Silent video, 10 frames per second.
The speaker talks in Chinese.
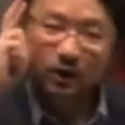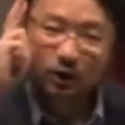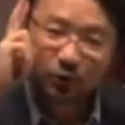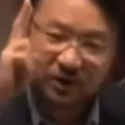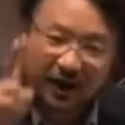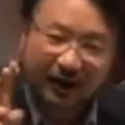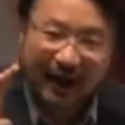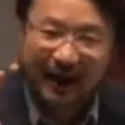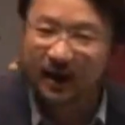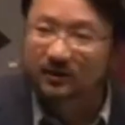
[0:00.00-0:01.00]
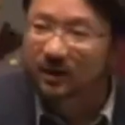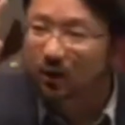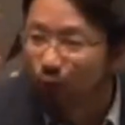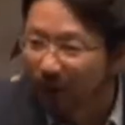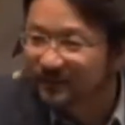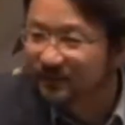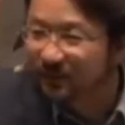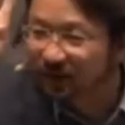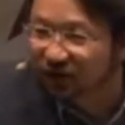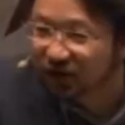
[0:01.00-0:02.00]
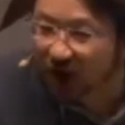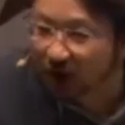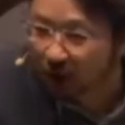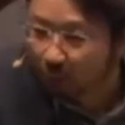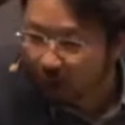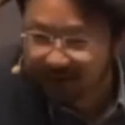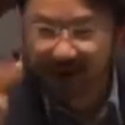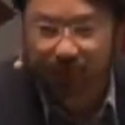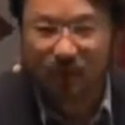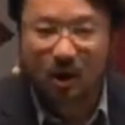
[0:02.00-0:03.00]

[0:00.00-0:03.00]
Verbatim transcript: 就引来了这个 ransom 的第二个观念。